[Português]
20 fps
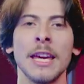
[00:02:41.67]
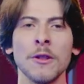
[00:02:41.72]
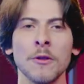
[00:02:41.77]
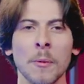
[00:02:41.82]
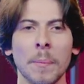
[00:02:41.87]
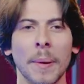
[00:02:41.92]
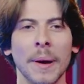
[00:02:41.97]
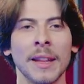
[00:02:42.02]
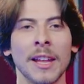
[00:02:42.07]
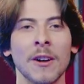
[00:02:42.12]
E
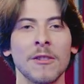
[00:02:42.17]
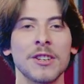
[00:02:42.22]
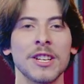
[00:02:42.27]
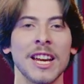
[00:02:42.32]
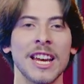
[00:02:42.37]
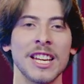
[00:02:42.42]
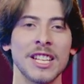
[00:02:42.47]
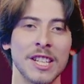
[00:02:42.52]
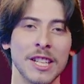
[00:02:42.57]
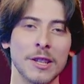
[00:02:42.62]
no painel de
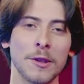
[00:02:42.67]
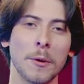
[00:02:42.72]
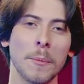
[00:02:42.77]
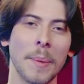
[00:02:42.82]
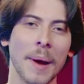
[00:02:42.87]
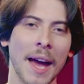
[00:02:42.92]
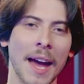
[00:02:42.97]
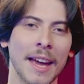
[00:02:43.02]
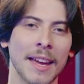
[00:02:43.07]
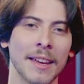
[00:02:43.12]
registro
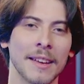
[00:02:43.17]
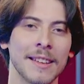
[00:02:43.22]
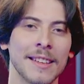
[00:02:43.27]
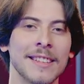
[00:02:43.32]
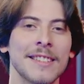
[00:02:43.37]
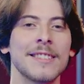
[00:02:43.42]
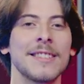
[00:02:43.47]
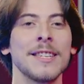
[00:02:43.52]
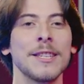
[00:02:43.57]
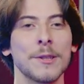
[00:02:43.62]
BR,
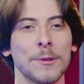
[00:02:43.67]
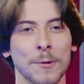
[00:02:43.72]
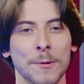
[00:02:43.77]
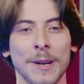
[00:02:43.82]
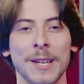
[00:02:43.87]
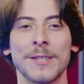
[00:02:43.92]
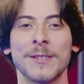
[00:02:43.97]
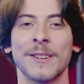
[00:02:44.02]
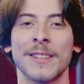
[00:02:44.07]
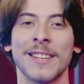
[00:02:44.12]
se
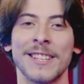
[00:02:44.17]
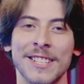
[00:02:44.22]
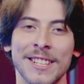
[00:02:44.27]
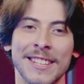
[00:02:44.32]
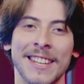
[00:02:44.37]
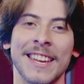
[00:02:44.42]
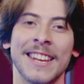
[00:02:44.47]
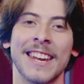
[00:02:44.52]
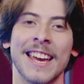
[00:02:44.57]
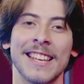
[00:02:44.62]
sua zona de
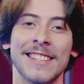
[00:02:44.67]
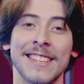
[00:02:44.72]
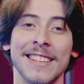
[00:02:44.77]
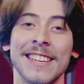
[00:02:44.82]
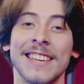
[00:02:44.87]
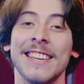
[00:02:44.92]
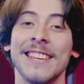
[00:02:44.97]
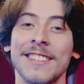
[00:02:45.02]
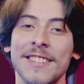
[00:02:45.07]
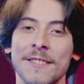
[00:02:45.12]

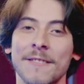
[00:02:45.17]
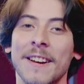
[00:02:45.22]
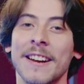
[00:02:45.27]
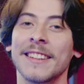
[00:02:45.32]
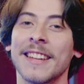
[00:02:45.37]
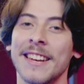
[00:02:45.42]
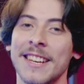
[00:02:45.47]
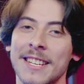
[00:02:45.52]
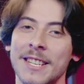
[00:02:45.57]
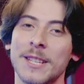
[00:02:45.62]
DNS estiver
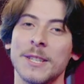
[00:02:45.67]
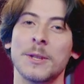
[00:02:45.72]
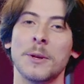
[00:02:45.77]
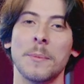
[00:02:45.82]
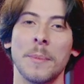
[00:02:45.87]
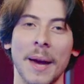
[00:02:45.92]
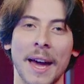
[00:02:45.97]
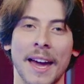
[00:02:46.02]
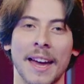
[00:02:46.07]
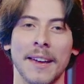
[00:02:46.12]
na
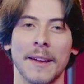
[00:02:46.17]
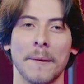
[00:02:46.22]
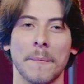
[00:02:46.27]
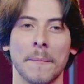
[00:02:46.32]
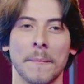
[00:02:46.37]
registro BR.